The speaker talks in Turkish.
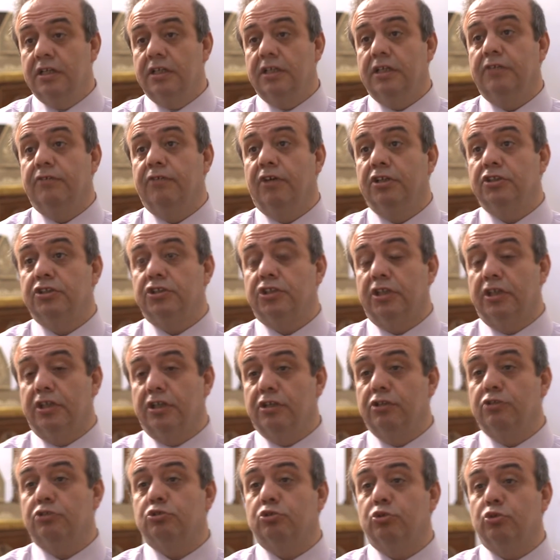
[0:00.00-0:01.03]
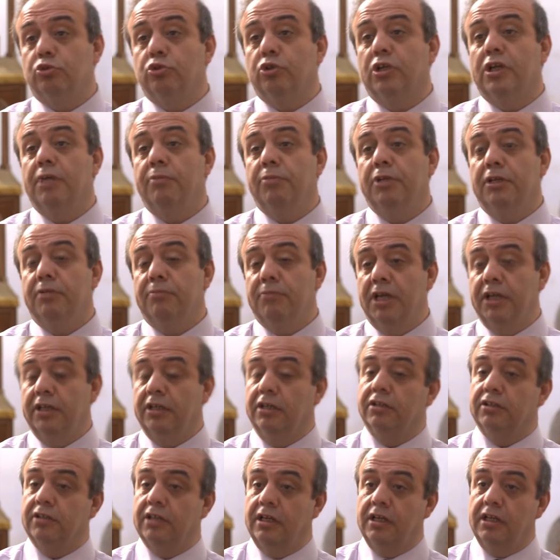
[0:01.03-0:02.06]
divan şiirini sürdürebilme
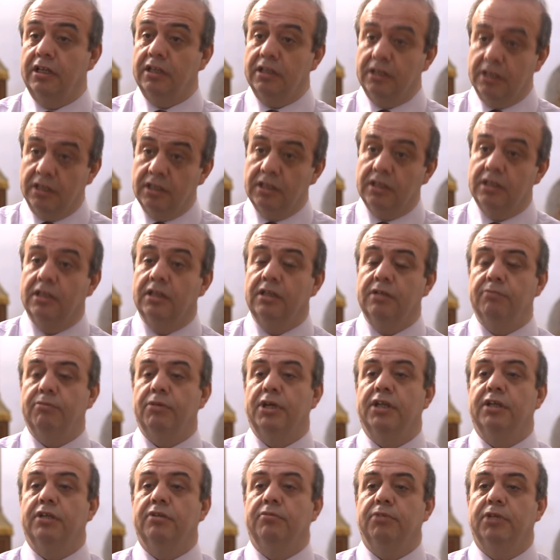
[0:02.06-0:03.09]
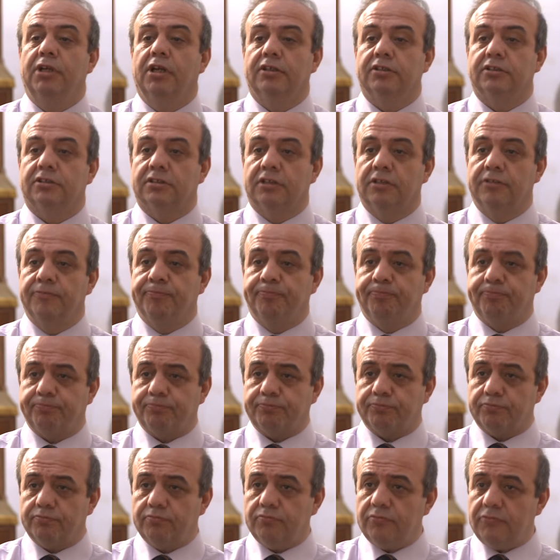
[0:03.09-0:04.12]
yeteneği beni biraz
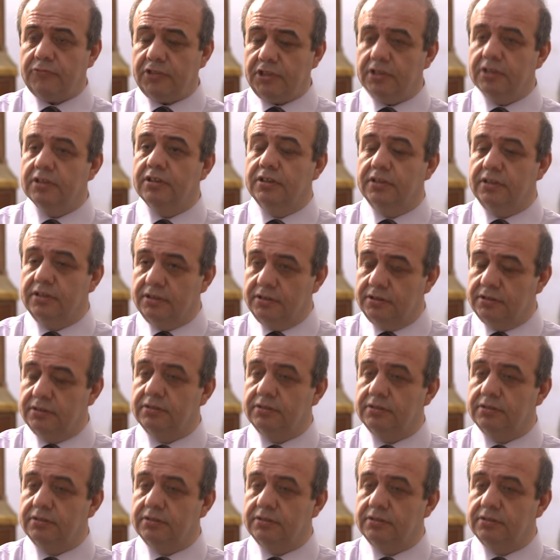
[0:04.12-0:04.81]
e,